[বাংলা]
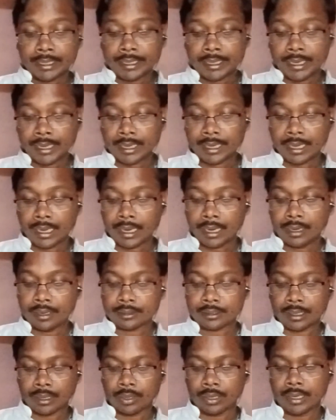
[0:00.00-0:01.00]
গ্রিকরা
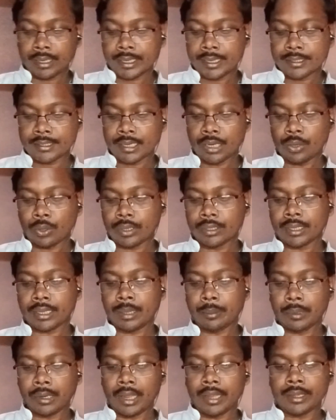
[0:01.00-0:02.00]
তাহলে গ্রিসের লোকেদের
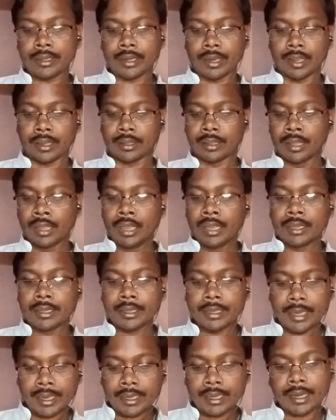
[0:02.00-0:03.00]
কি বলা হয় গ্রিক
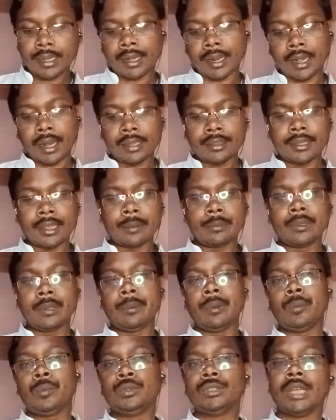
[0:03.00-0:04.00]
গ্রিকরা নানা
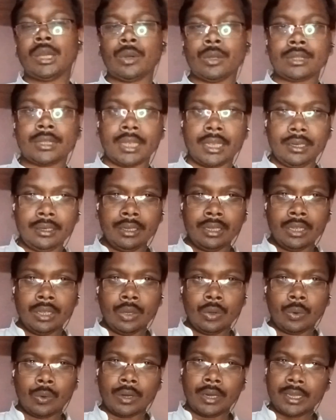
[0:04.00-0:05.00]
দেবদেবীর পূজা করতেন
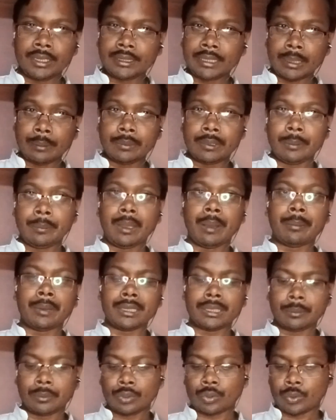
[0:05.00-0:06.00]
অনেক দেবদেবী আমরা
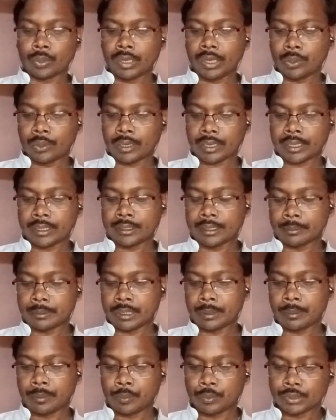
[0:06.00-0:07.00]
যেমন করি অনেকে
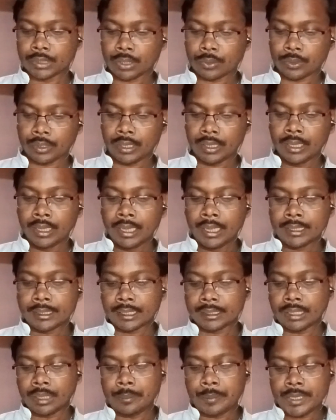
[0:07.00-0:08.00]
দেবদেবীর পূজা করি
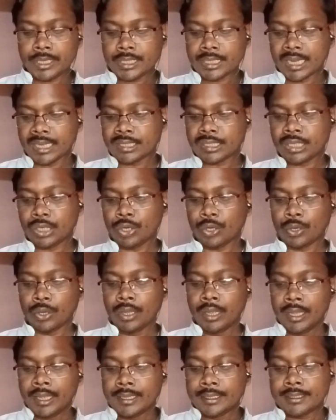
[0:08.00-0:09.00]
তাদের বিশ্বাস ছিল
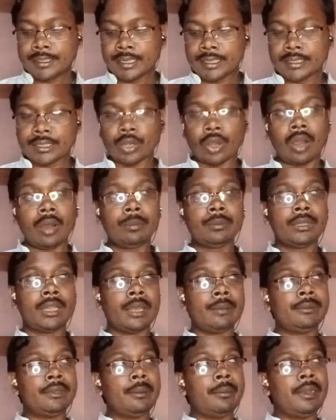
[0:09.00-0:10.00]
যে সব
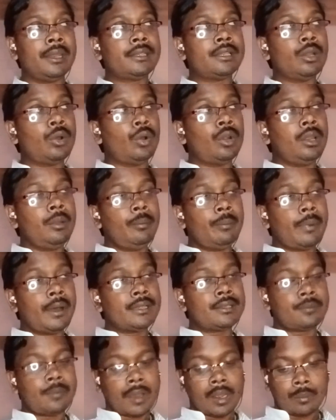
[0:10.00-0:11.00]
দেবদেবীরা ছিল
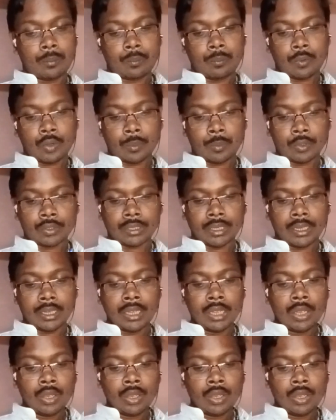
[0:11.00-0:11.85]
অলিম্পাস পর্বতে